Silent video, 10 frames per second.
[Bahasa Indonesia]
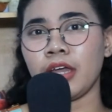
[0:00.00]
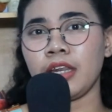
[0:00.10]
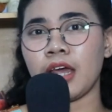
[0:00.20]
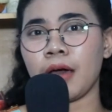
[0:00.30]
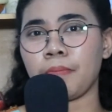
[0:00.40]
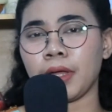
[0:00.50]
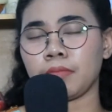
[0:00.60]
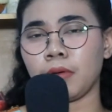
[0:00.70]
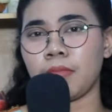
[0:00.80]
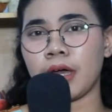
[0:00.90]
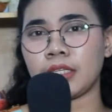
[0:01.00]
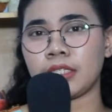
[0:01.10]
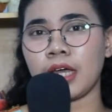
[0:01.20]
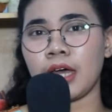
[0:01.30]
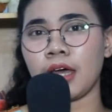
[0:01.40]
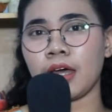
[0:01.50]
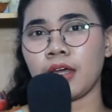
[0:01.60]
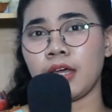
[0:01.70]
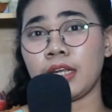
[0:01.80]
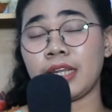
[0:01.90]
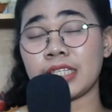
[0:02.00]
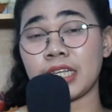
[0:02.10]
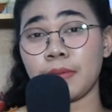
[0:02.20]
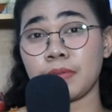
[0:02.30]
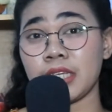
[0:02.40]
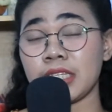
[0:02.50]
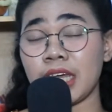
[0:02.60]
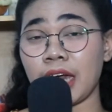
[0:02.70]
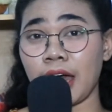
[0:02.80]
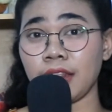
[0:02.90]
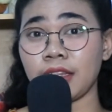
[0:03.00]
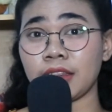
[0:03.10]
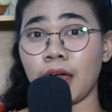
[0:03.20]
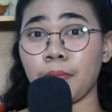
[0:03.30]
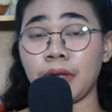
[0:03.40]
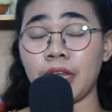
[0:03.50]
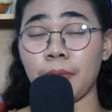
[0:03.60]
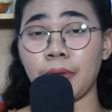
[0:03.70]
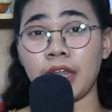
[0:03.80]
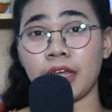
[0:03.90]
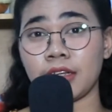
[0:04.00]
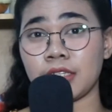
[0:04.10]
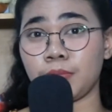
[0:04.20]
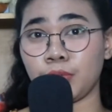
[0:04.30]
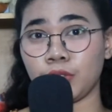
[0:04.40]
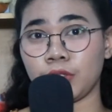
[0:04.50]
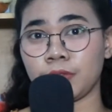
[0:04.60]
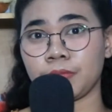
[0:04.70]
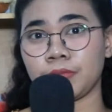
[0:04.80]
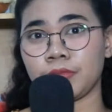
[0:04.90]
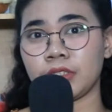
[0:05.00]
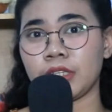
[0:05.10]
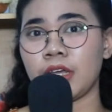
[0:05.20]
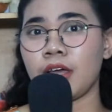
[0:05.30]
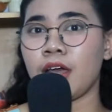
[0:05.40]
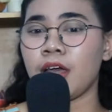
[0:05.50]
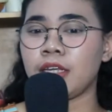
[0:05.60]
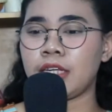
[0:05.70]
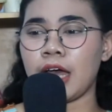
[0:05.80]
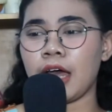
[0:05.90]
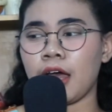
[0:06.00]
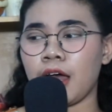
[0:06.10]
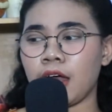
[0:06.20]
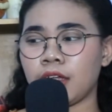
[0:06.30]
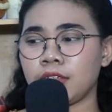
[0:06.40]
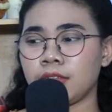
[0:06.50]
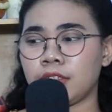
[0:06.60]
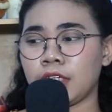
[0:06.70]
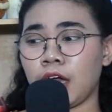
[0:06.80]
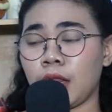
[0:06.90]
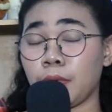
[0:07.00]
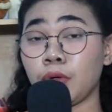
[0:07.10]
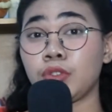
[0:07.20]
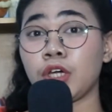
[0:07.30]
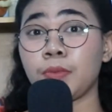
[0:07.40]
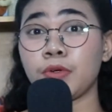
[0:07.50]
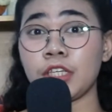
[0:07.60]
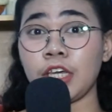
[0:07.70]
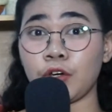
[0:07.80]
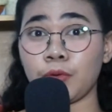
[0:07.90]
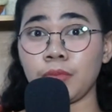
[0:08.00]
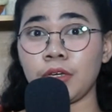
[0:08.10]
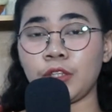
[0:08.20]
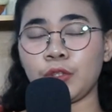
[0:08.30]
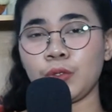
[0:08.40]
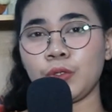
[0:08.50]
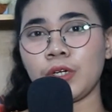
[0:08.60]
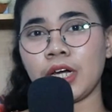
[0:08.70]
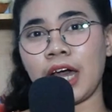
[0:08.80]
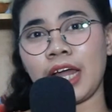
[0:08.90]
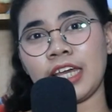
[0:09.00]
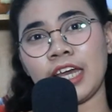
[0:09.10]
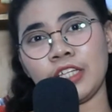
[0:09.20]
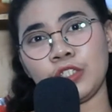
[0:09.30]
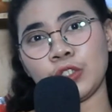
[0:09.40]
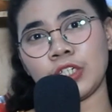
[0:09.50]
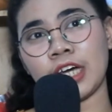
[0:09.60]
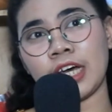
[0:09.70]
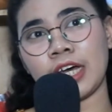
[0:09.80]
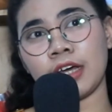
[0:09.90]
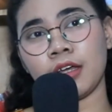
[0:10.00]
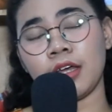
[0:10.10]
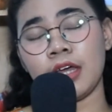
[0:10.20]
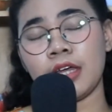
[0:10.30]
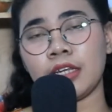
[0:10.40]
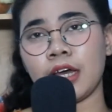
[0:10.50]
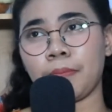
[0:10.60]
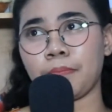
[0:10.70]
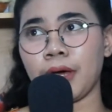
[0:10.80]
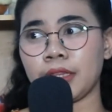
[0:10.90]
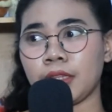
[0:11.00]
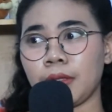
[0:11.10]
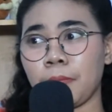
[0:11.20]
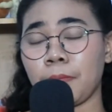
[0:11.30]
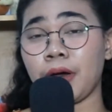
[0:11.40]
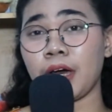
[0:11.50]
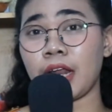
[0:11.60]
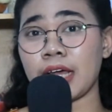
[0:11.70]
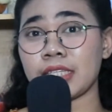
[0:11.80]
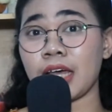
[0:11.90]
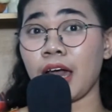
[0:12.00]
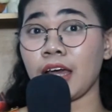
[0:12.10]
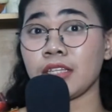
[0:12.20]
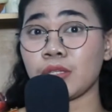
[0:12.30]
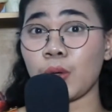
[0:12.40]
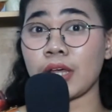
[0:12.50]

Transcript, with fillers: dan dapat membaca deskripsi singkat tentang benda-benda tersebut. Dan dengan mengunjungi museum itu kalian juga dapat merasakan